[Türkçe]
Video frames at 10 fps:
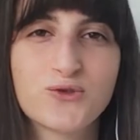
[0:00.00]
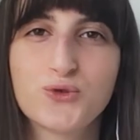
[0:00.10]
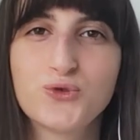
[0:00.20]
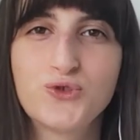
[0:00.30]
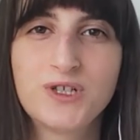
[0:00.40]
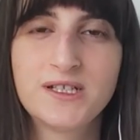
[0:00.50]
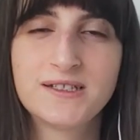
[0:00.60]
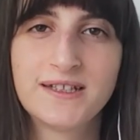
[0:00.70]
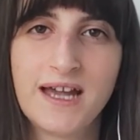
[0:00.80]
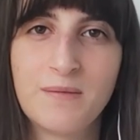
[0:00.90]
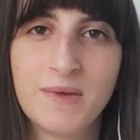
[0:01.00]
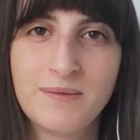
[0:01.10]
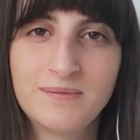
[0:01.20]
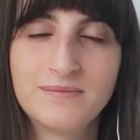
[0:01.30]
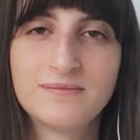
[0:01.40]
sonuncu yılında
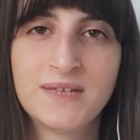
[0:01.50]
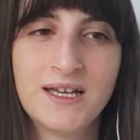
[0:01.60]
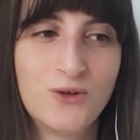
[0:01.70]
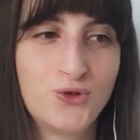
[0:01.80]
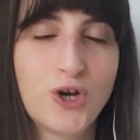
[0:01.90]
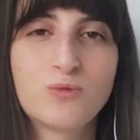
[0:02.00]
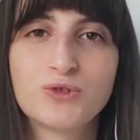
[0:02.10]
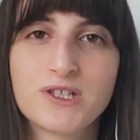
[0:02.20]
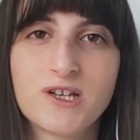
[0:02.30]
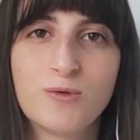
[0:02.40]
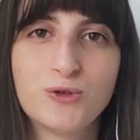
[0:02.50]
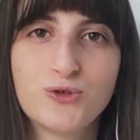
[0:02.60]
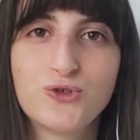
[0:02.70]
yapmam çok muhteşem oldu.